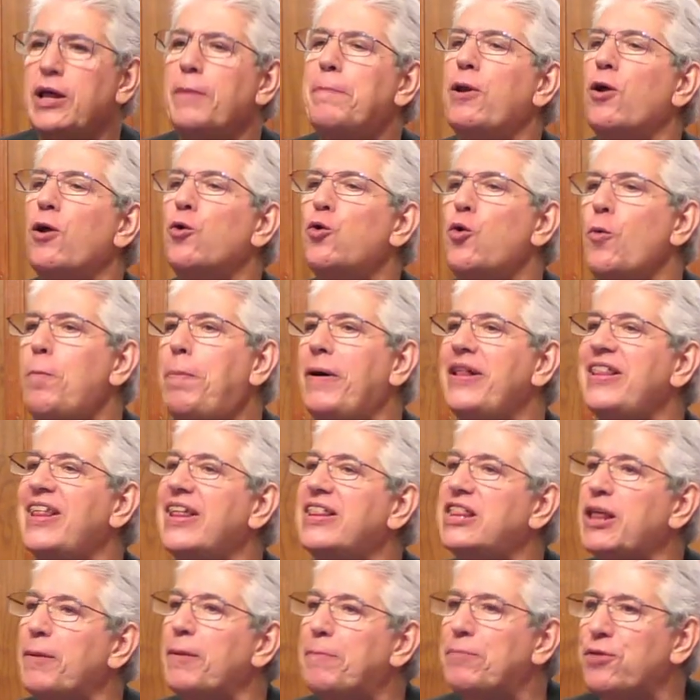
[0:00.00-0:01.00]
¿Te preocupa
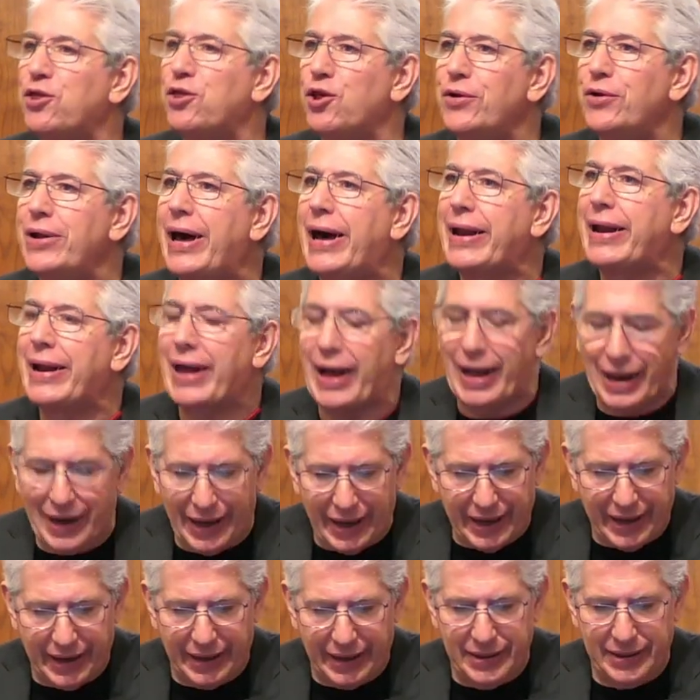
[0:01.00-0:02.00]
decepcionar
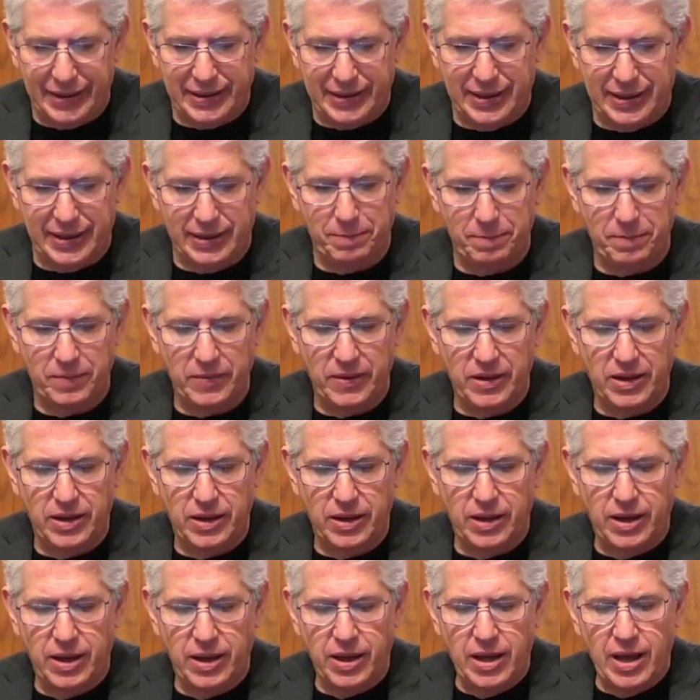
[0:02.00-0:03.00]
a la gente?
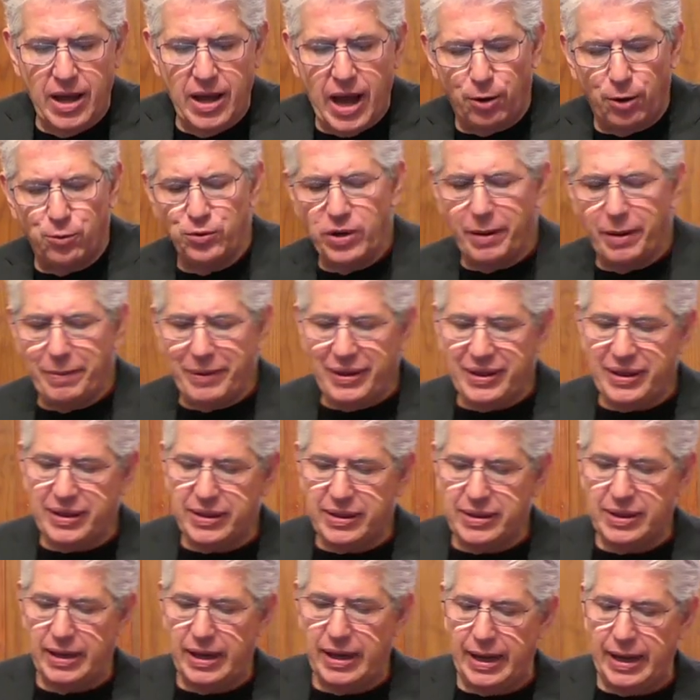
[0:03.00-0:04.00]
¿Alguna
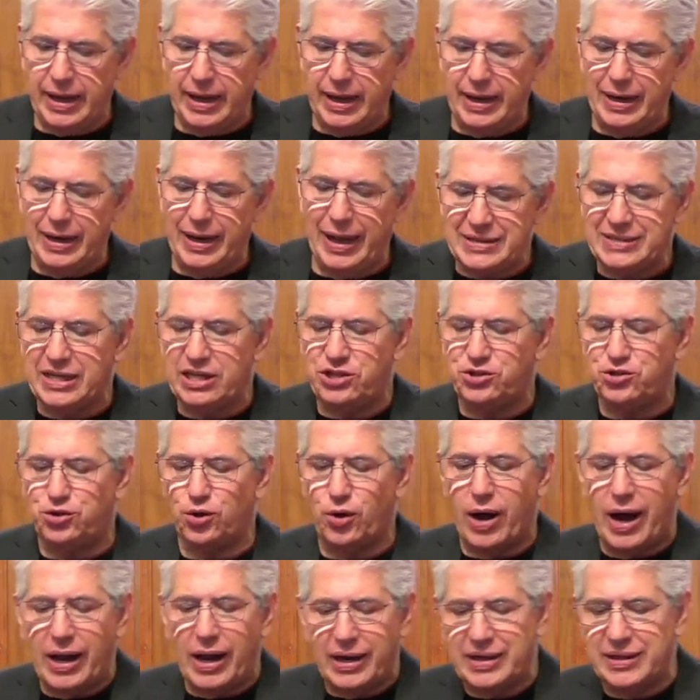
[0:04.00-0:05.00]
vez eh, le has
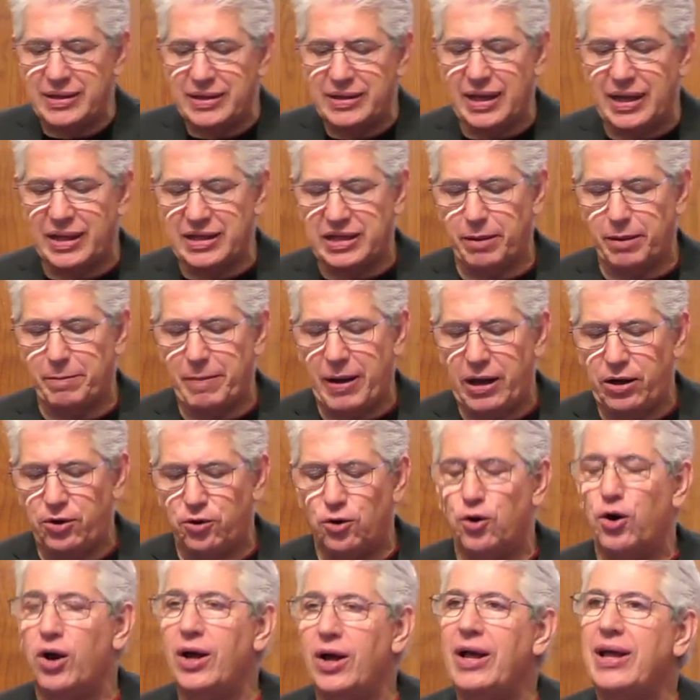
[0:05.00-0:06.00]
dicho a alguien de
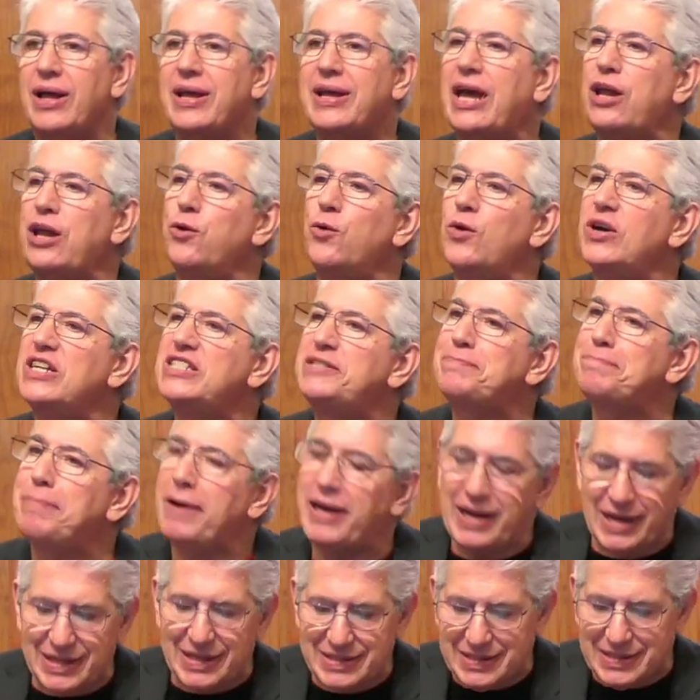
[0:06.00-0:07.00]
antemano que no
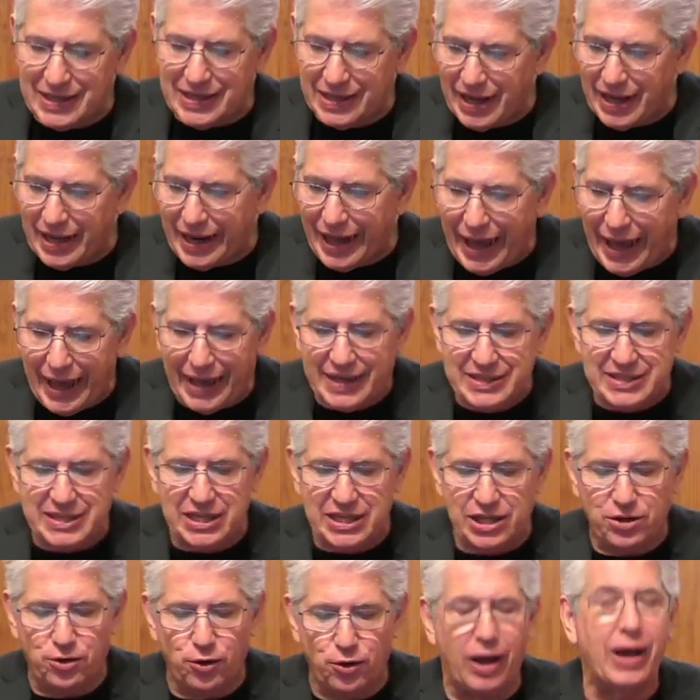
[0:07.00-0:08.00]
esperas tener
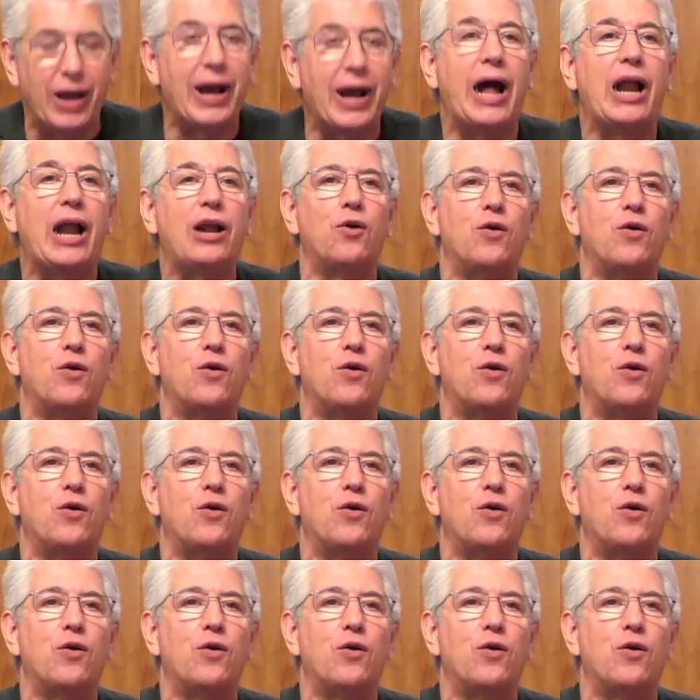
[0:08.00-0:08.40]
éxito en